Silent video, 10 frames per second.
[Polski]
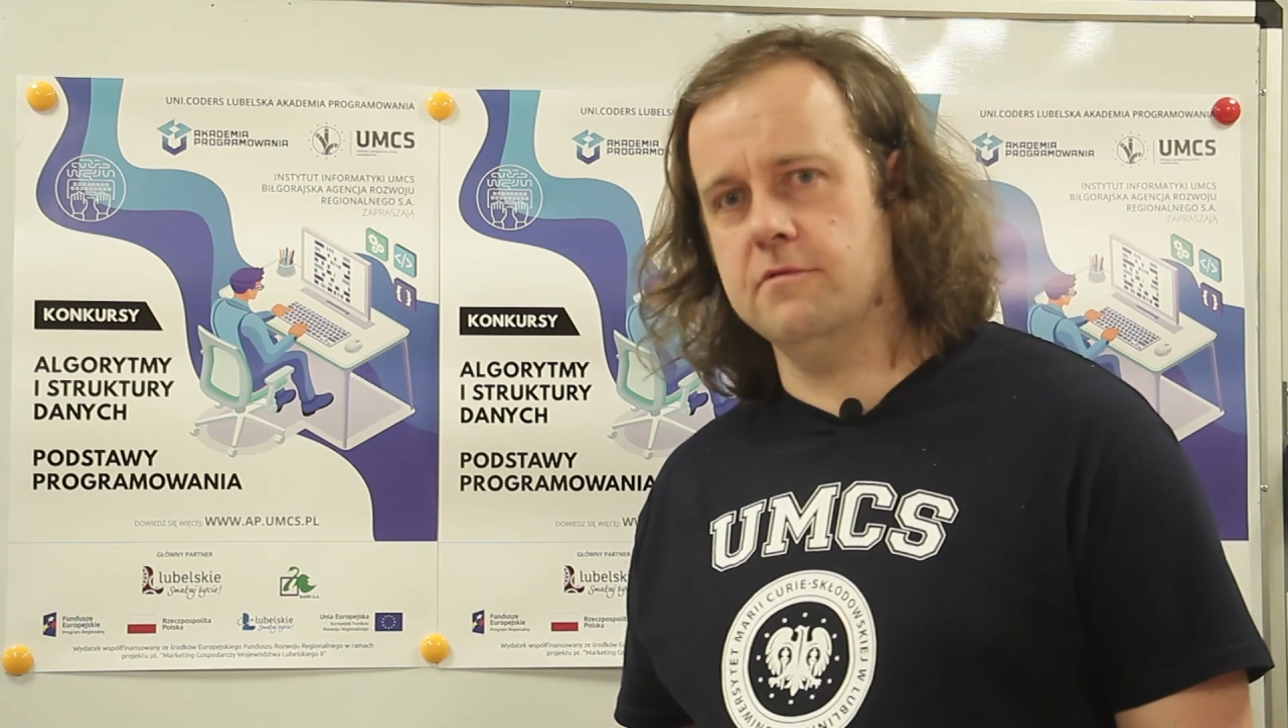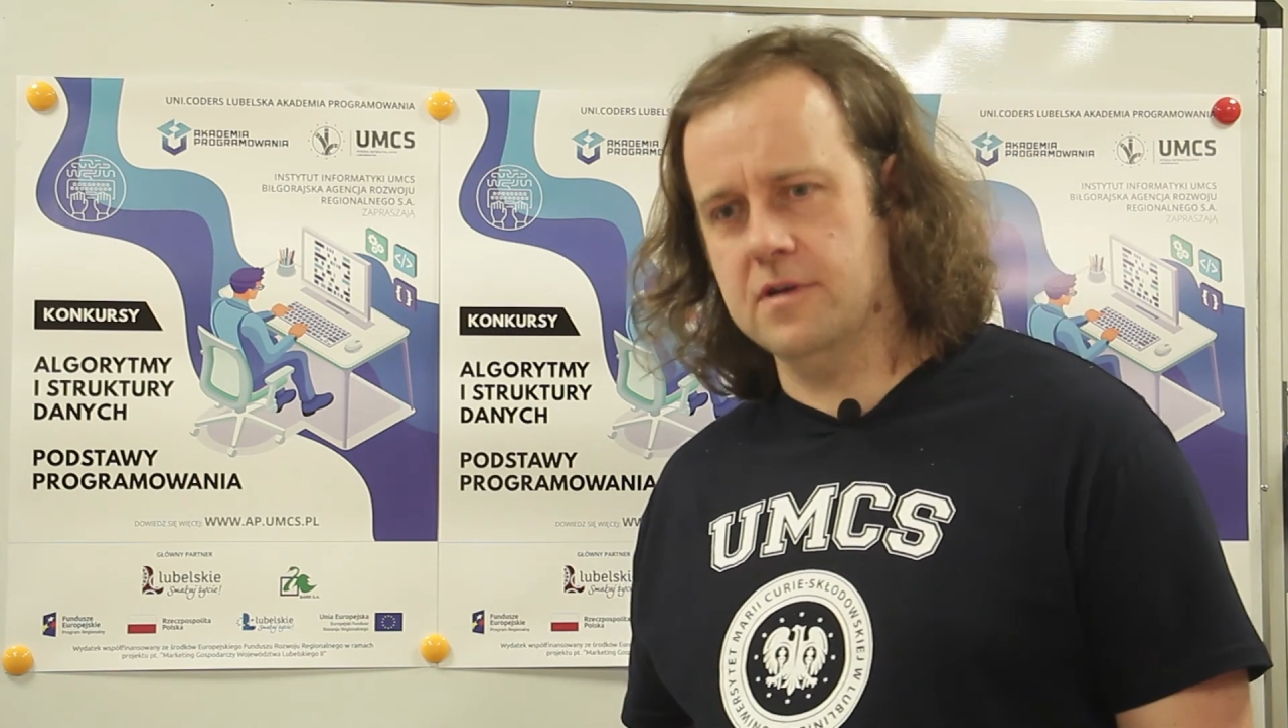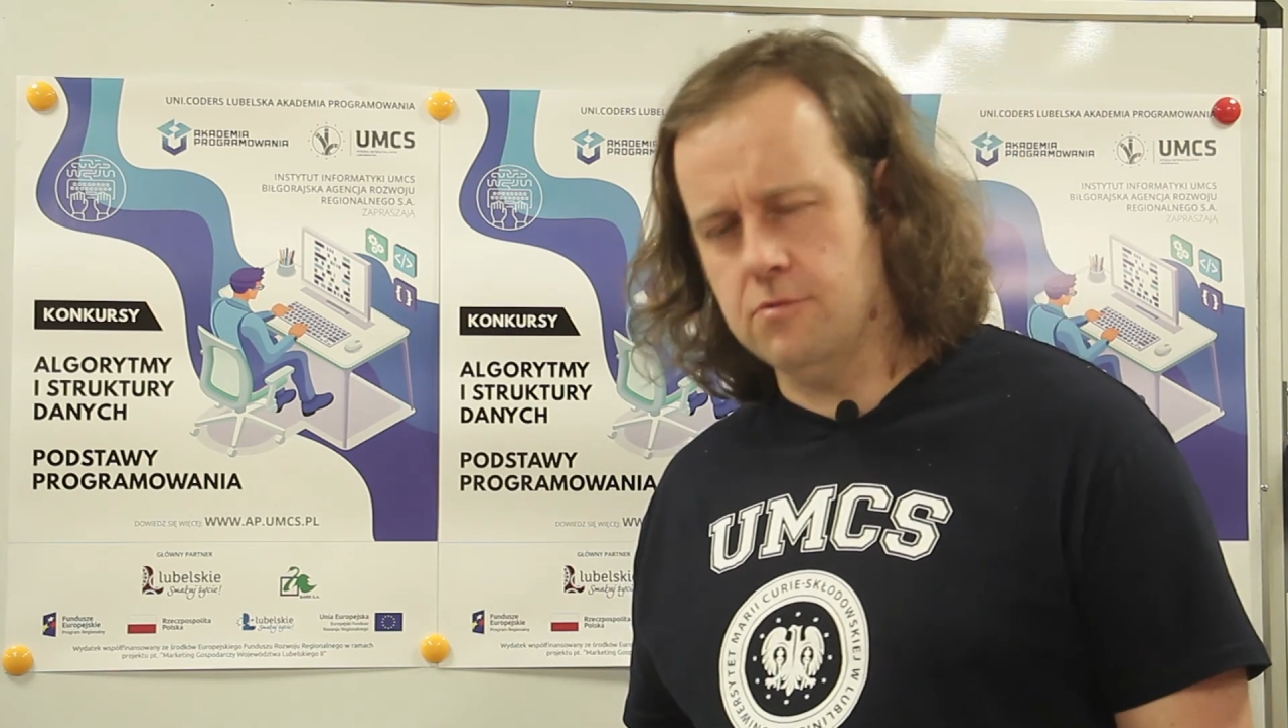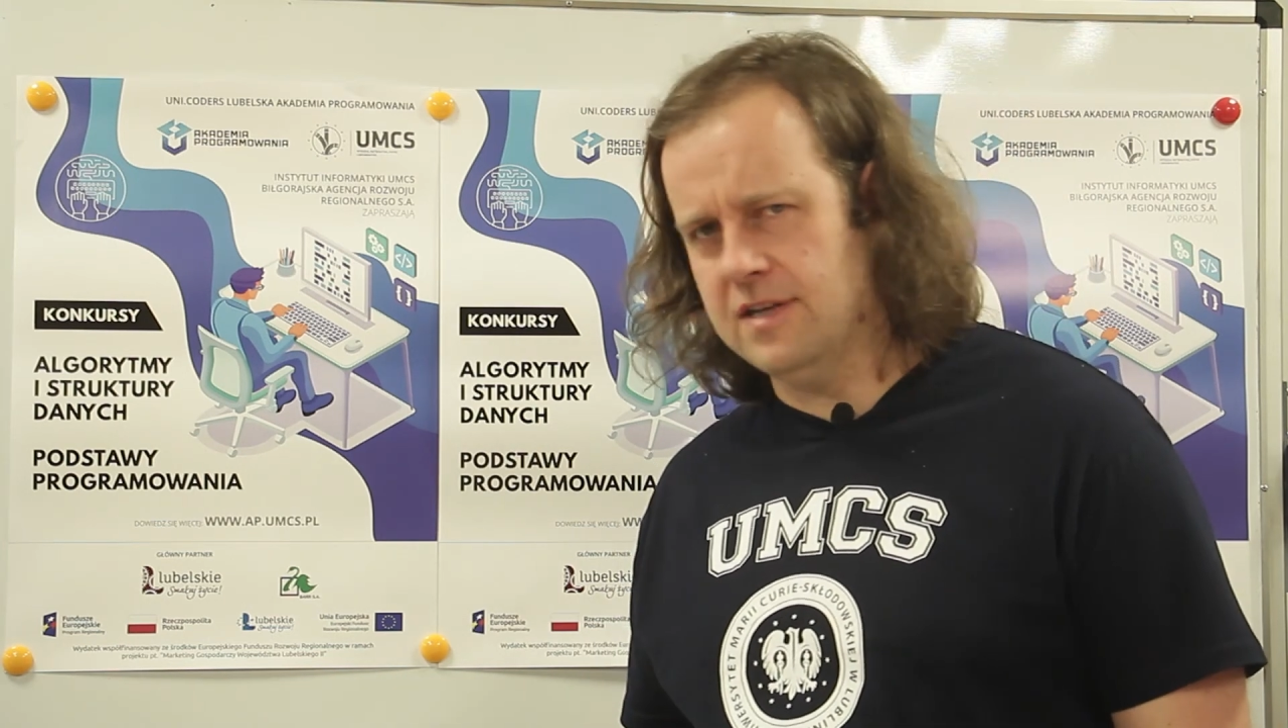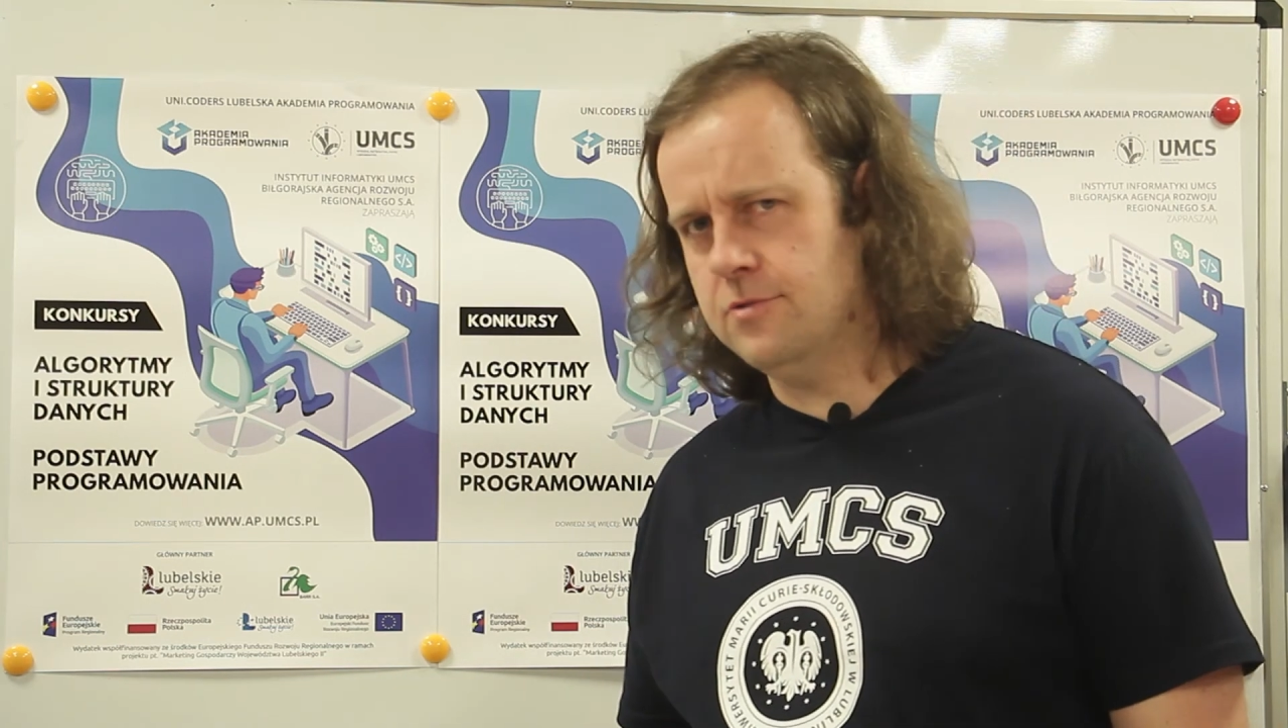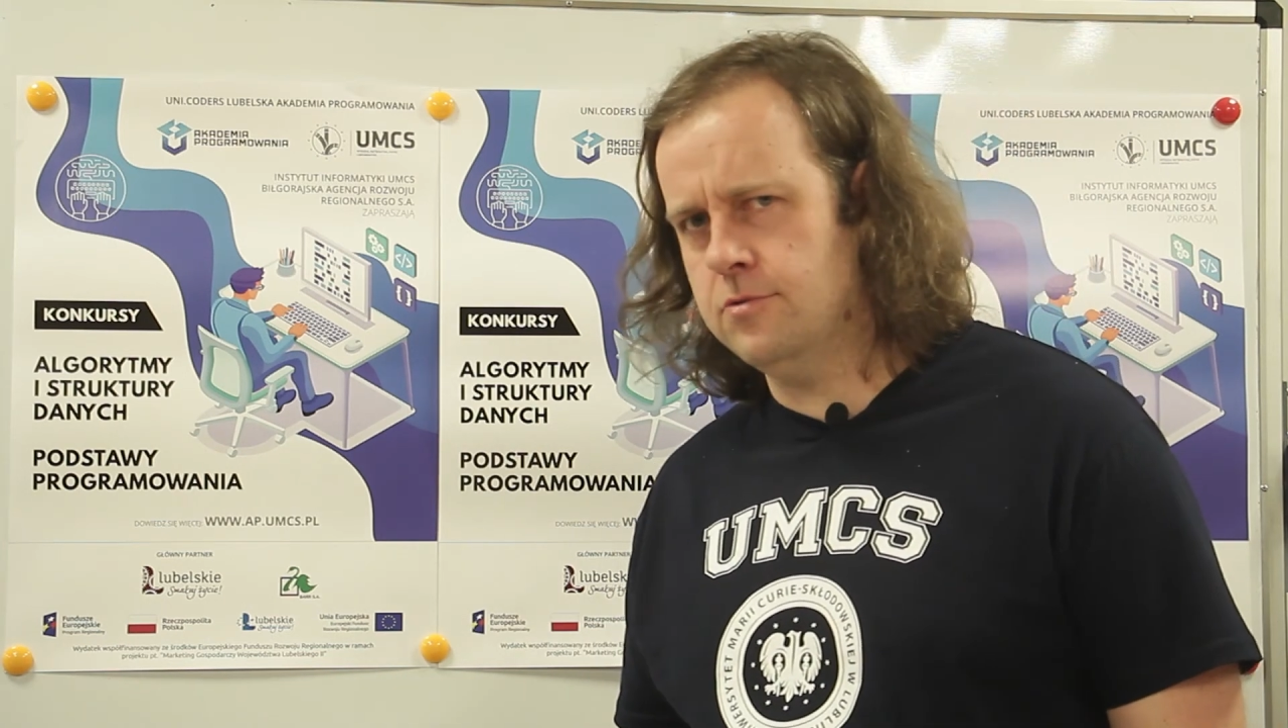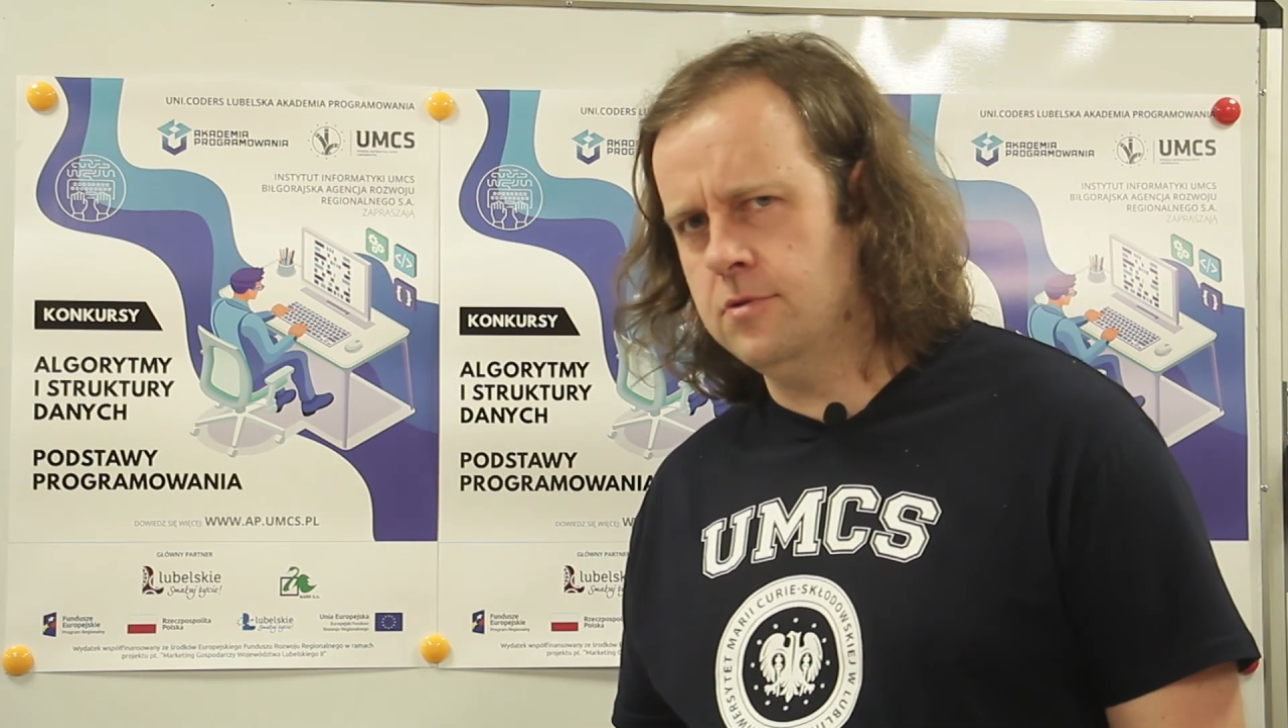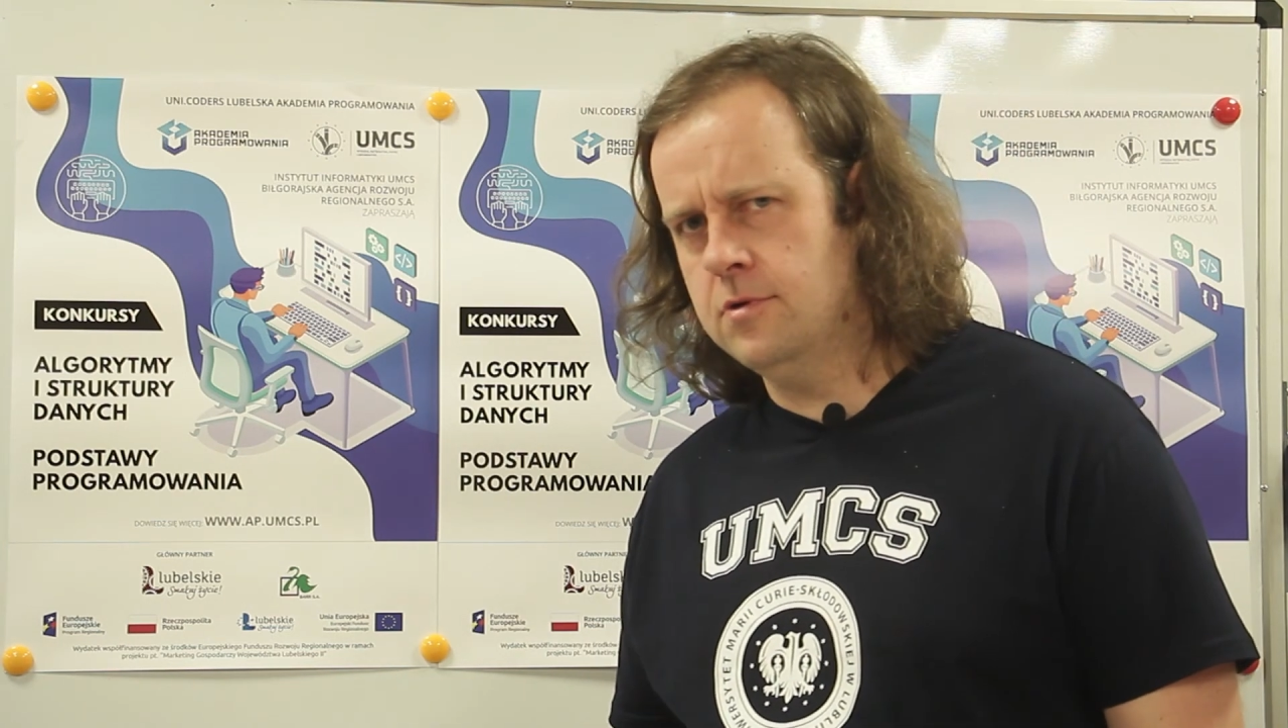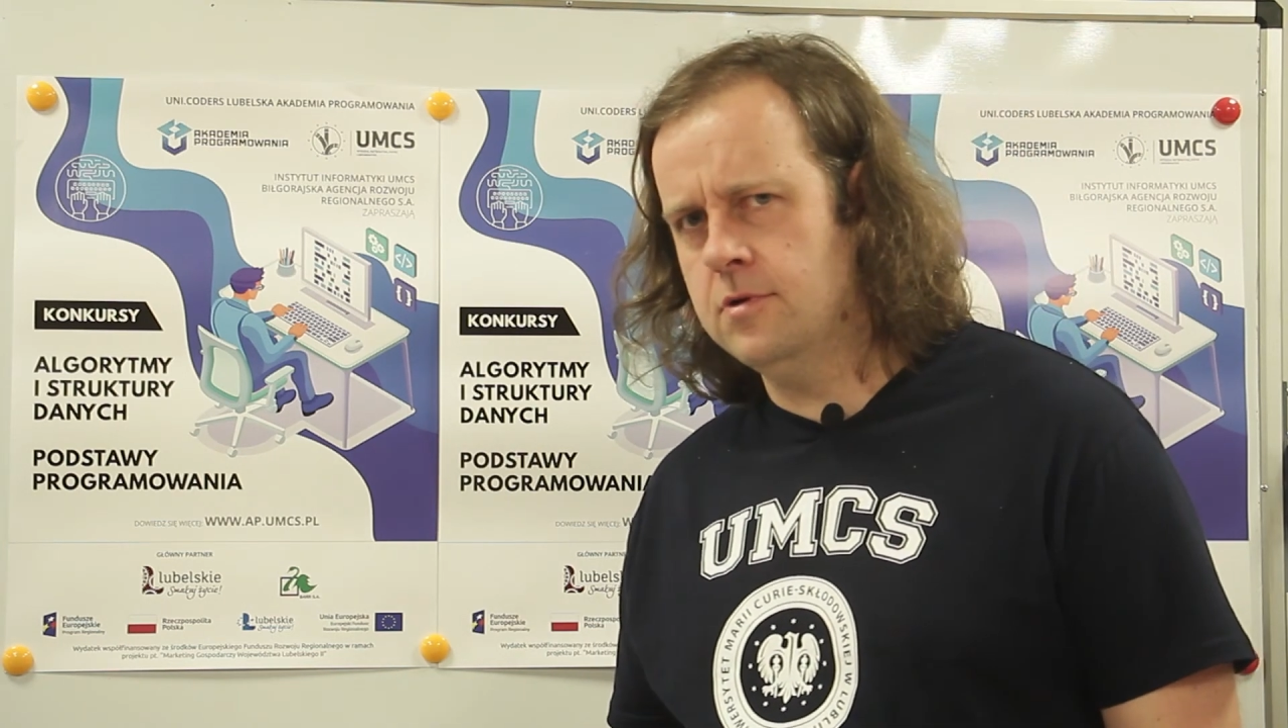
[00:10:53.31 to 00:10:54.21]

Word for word: wykładu.